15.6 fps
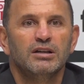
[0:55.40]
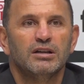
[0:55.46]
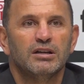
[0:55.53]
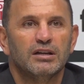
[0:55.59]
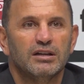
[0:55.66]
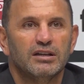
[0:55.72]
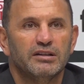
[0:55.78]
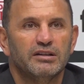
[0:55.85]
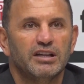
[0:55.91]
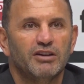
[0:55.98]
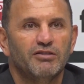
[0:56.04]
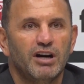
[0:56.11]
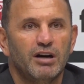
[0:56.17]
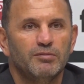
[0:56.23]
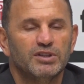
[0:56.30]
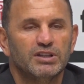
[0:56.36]
E,
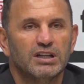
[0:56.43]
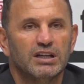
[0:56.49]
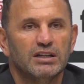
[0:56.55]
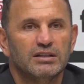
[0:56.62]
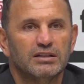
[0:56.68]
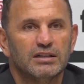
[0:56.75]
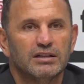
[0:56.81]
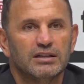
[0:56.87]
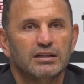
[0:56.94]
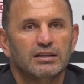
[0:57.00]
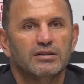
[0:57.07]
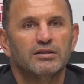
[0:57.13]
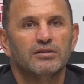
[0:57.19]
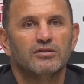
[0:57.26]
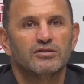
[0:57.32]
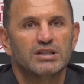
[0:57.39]
devamında e,
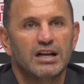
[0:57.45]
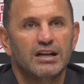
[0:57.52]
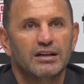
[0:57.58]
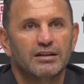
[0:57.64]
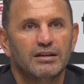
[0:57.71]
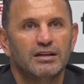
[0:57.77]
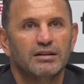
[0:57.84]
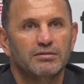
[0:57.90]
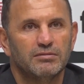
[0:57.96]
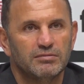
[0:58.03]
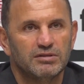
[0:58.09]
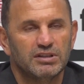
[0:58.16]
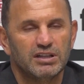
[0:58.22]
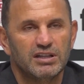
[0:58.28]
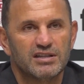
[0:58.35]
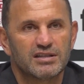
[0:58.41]
özellikle
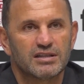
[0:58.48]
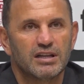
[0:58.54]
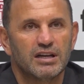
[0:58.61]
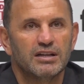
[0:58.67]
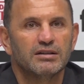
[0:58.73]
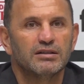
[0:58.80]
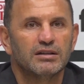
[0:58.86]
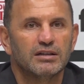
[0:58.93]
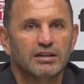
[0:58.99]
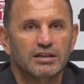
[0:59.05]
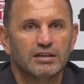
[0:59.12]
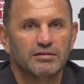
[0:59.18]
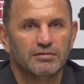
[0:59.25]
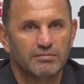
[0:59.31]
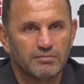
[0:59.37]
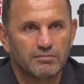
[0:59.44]
Dris'le e,